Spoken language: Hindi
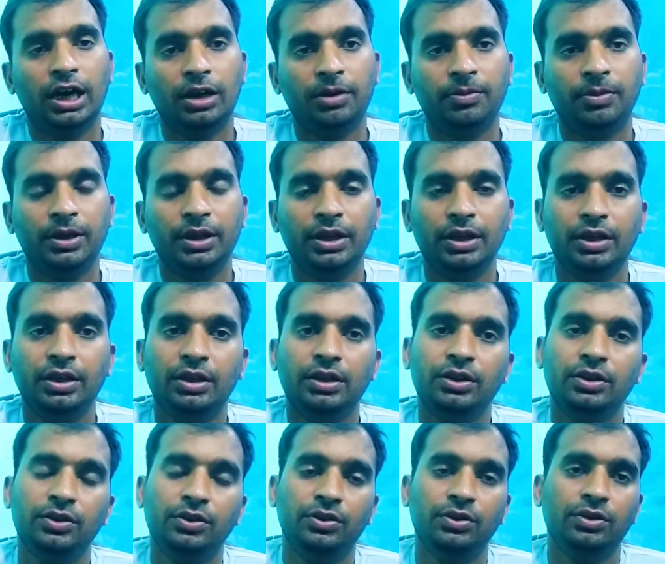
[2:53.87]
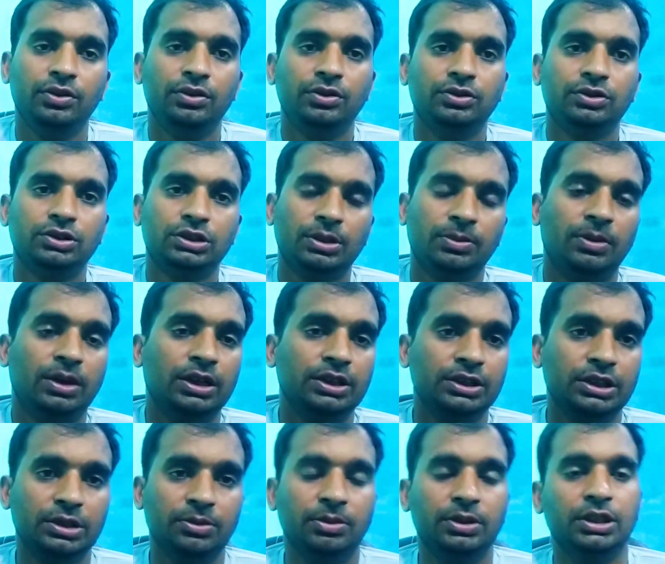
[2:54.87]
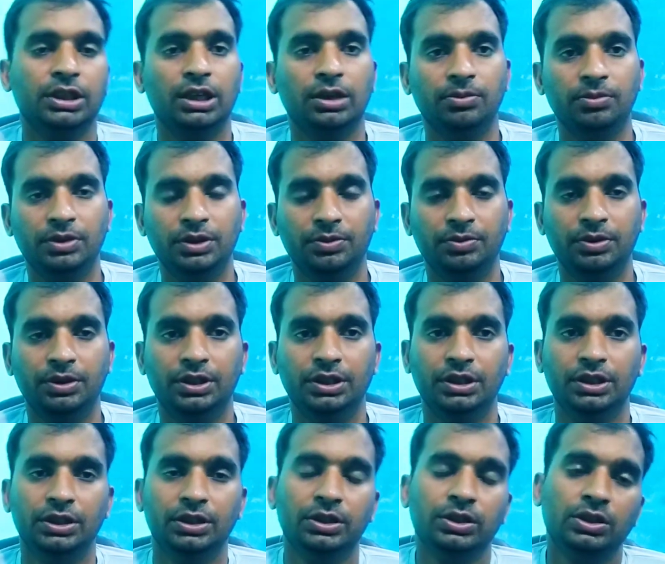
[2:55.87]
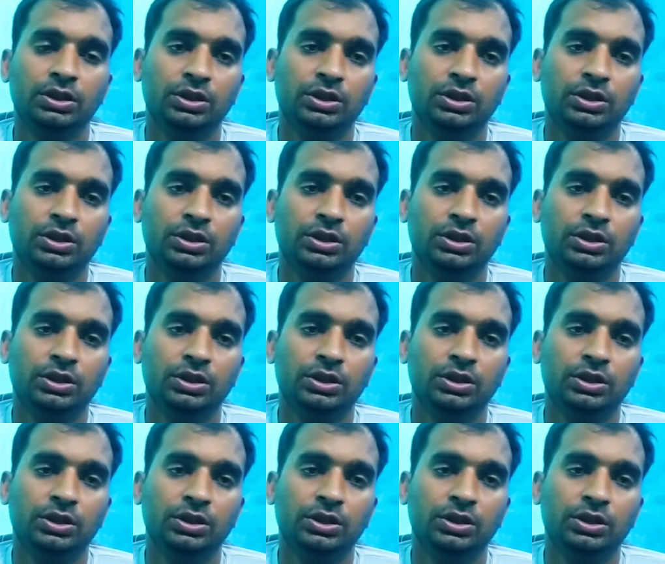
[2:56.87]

और भाई समाज की बदनामी भी थी